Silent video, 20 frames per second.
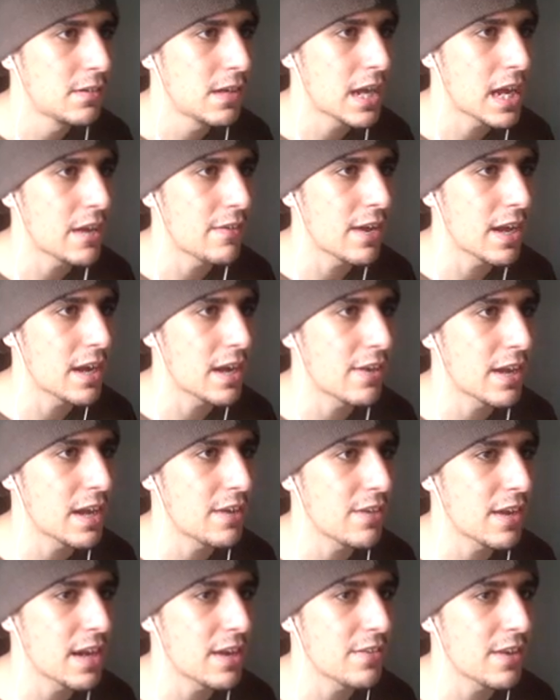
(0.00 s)
Venga, venga, venga,
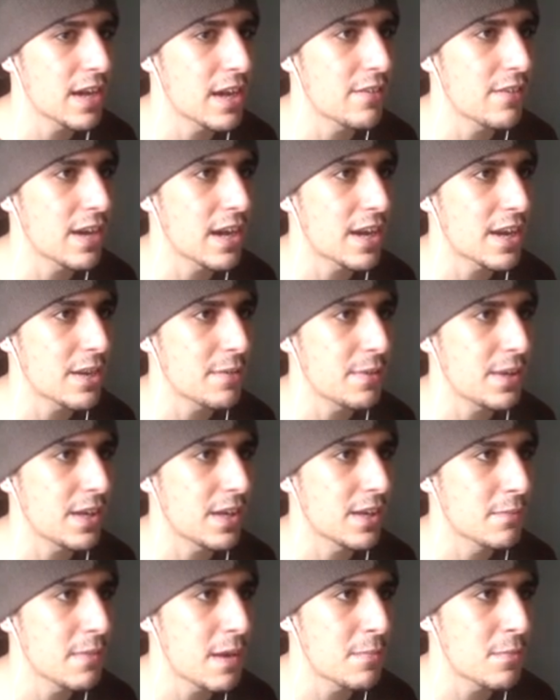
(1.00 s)
venga, venga, venga, Remy.
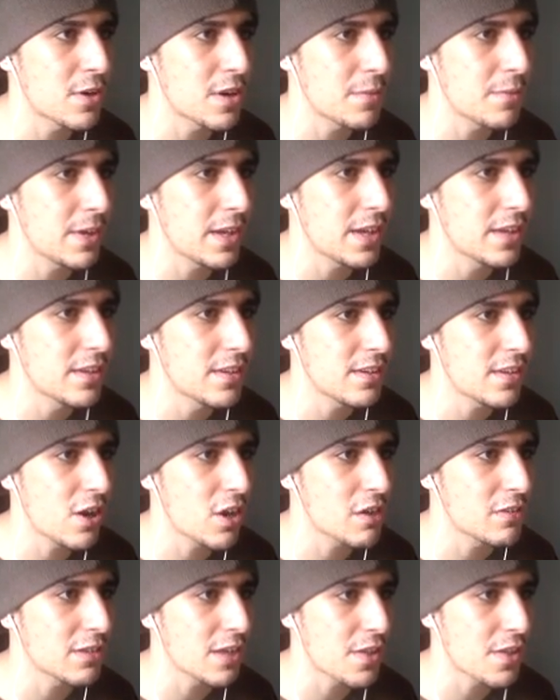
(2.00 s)
Vamos, Remy. Si sé lo
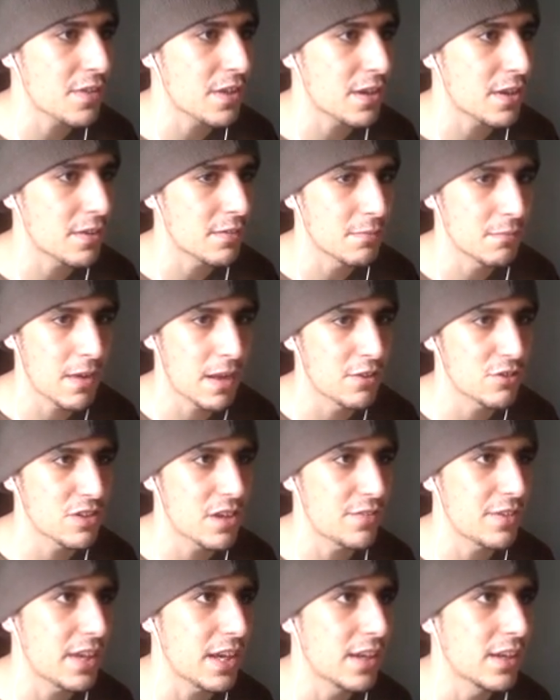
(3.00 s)
que vas a hacer. Ah, lo
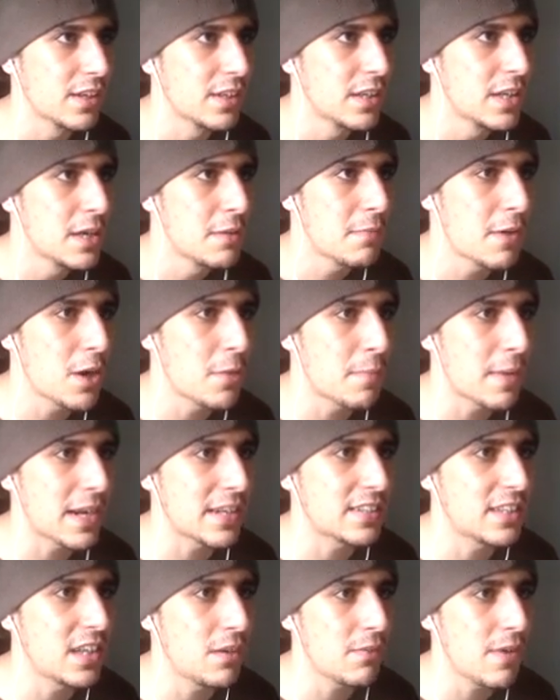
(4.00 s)
sabía. Balón para
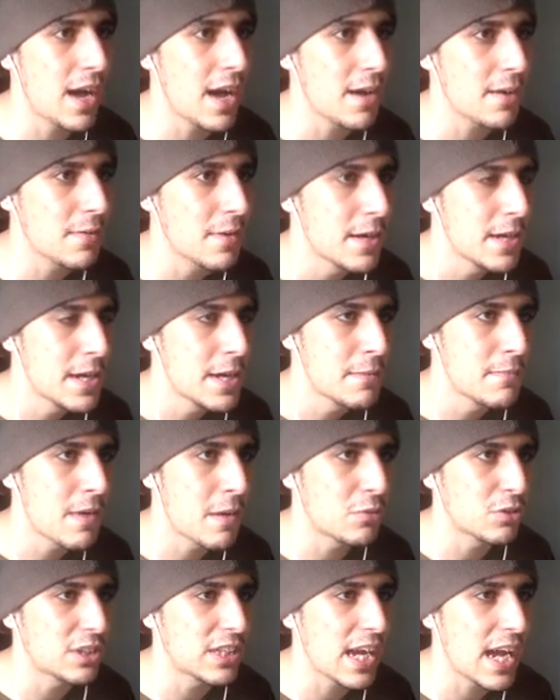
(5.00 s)
Silva.
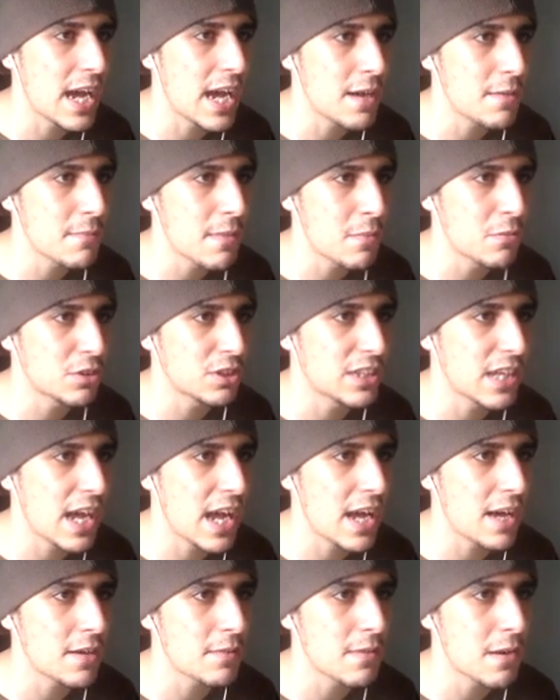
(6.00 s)
Vamos ya, vamos
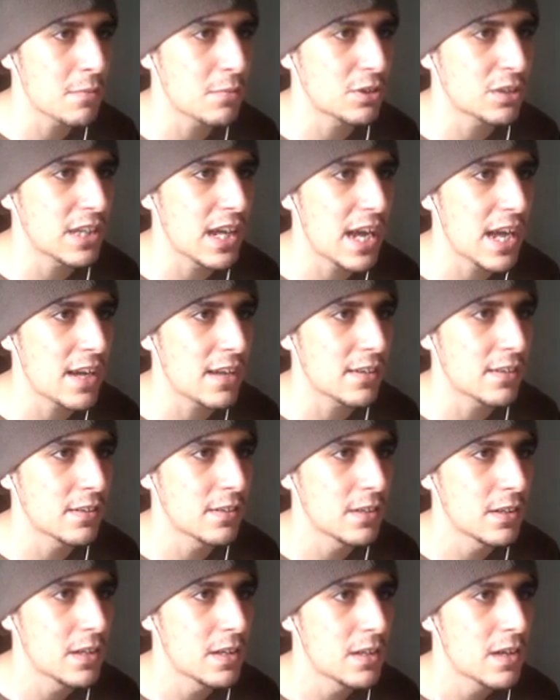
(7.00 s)
ya, vamos ya.
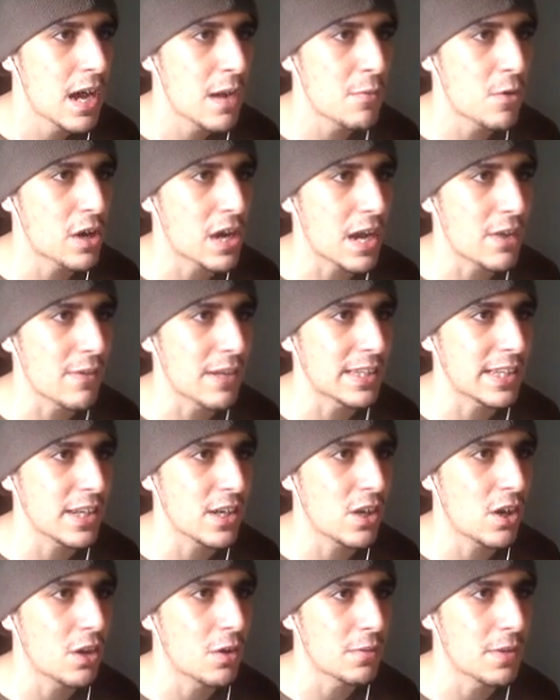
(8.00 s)
Vamos, Carva,
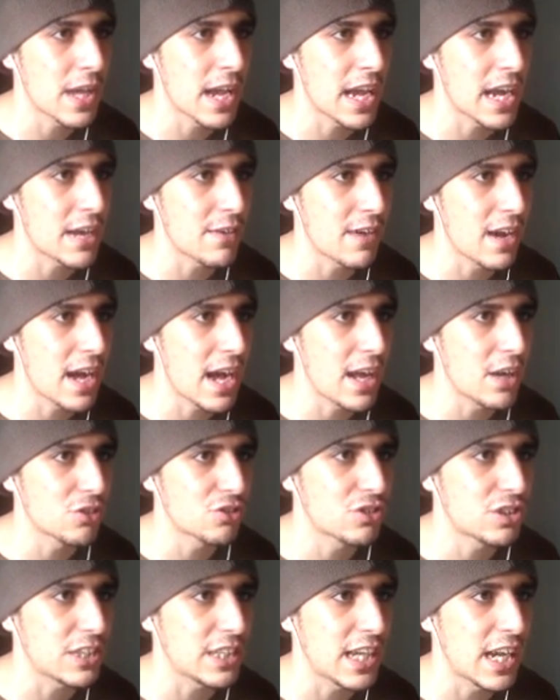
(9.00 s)
tío. Bien, Carvajal,
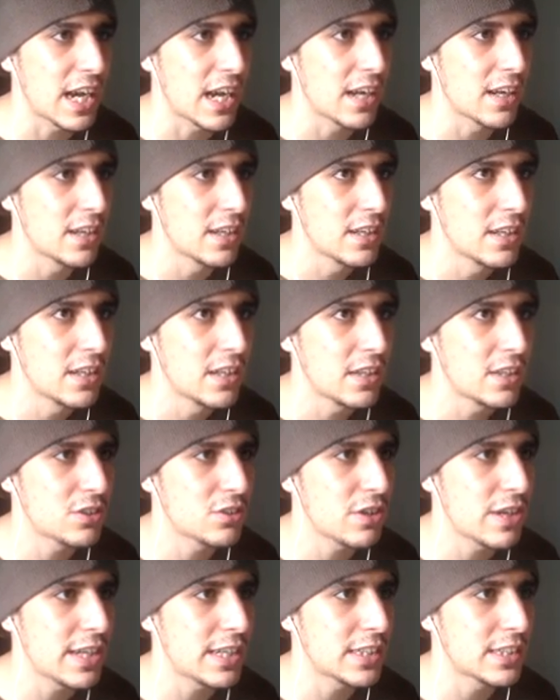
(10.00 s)
hostia.
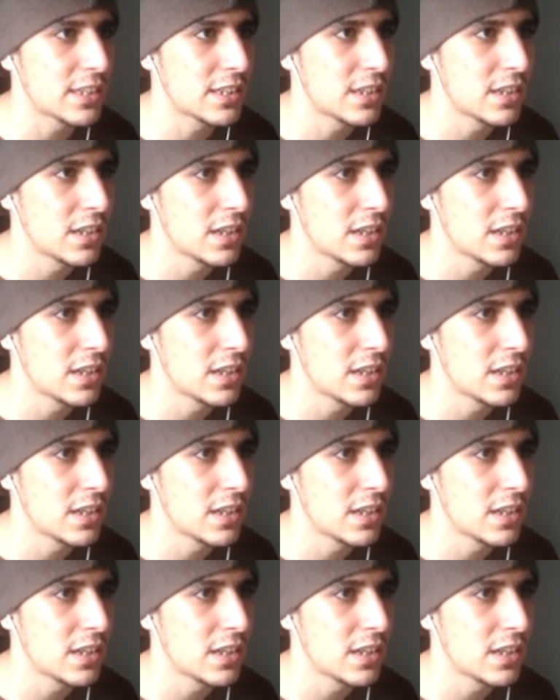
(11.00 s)
Eso es.